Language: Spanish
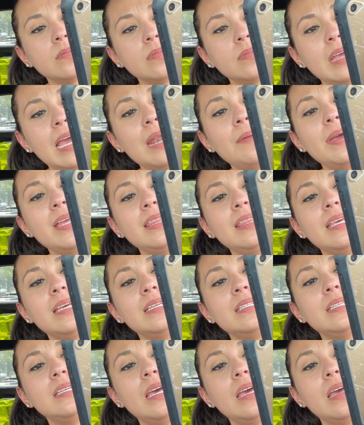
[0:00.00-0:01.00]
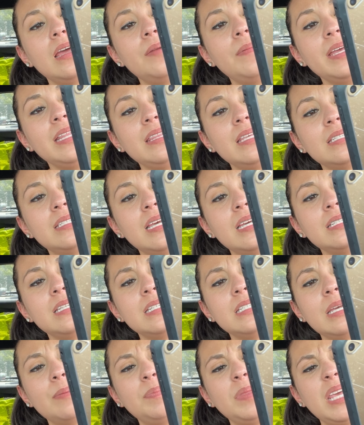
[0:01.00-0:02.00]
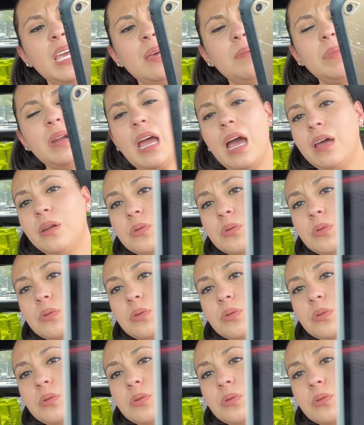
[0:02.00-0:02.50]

el, 26 de septiembre. Ah,